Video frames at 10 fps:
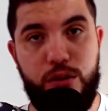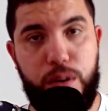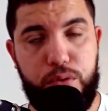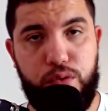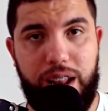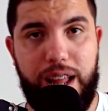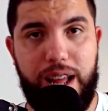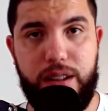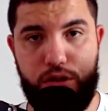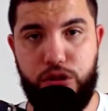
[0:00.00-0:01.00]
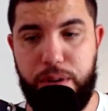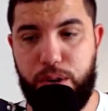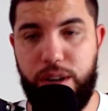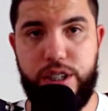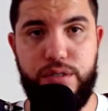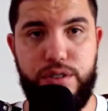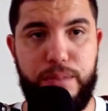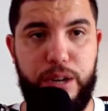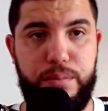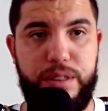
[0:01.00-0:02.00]
Vamos falar sobre a coletiva de
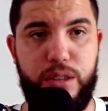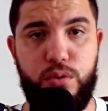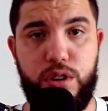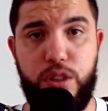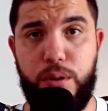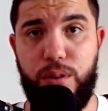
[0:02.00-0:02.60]
Mário Bittencourt, que deu uma